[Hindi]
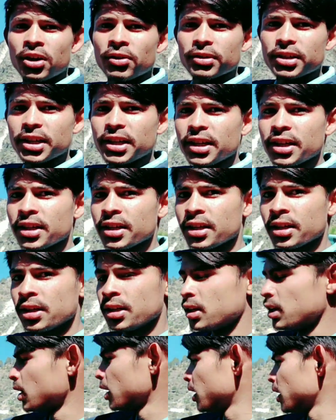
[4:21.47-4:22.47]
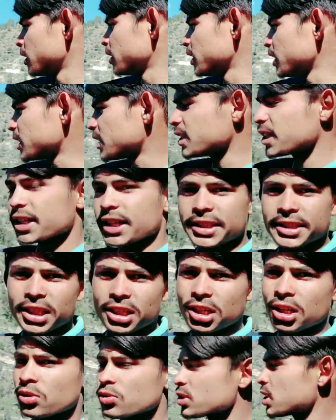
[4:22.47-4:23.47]
गांव के नीचे कस्तल
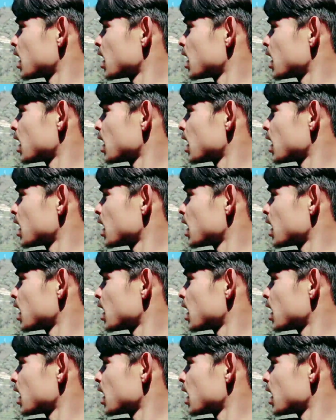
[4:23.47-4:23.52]
गांव